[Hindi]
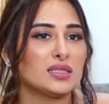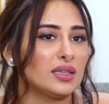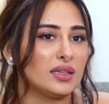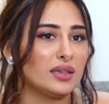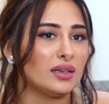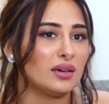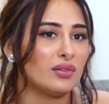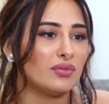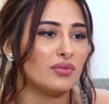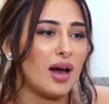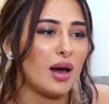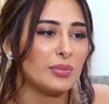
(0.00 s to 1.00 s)
जाती है ना
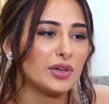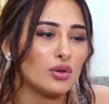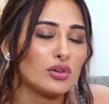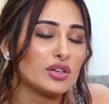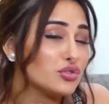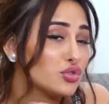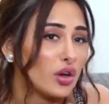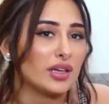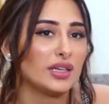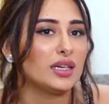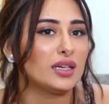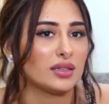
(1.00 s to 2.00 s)
वहाँ पर लोग इन्जॉय
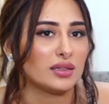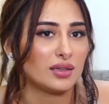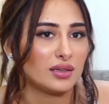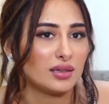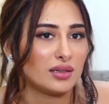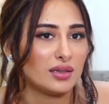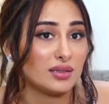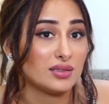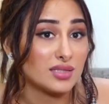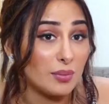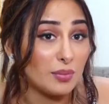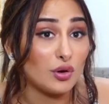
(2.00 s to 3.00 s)
नहीं करते
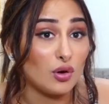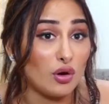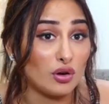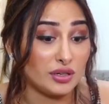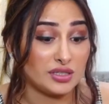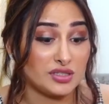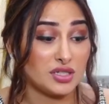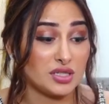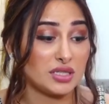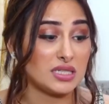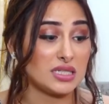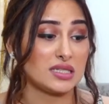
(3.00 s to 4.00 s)
जहाँ पर
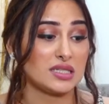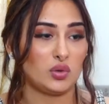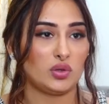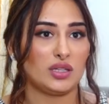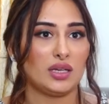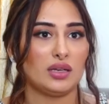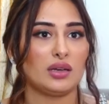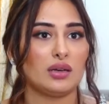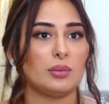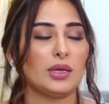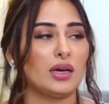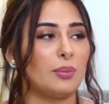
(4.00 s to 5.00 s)
ओरिजिनल चीज़ें होती हैं ना कि
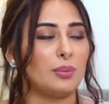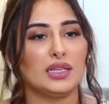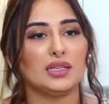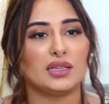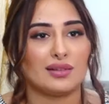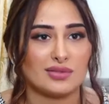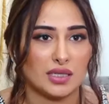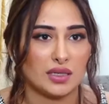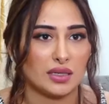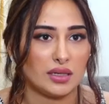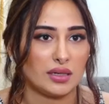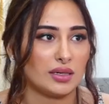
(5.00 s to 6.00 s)
भाई अपनी तरफ से
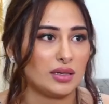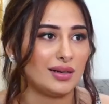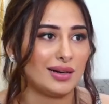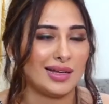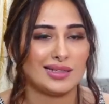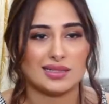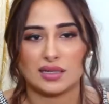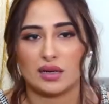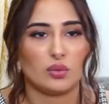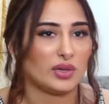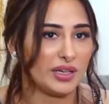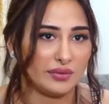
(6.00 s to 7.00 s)
कर रहे हैं लड़ाई झगड़ा
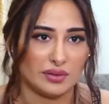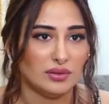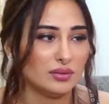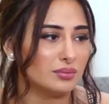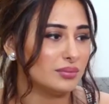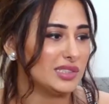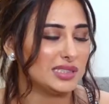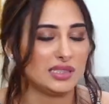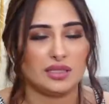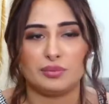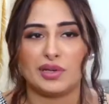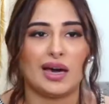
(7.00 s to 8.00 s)
वट
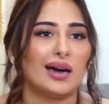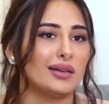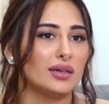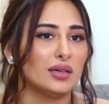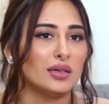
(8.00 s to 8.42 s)
मस्ती प्यार